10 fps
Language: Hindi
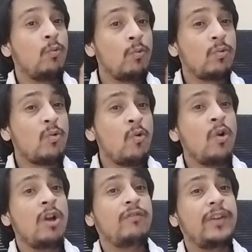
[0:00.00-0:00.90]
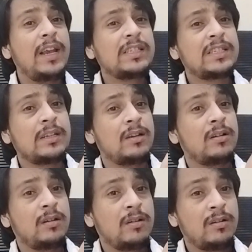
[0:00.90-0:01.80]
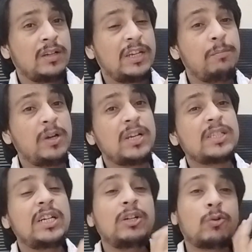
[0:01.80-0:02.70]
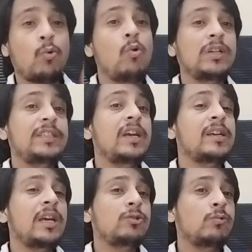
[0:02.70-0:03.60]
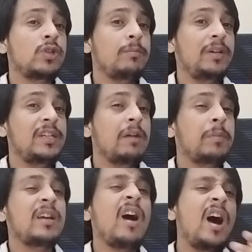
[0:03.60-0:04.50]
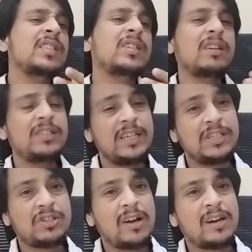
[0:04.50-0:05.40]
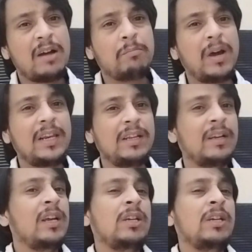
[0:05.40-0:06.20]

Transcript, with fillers: उनको फेस की वजह से ट्रोल किया गया सोशल मीडिया पे खासकर ये इंस्टाग्राम वाले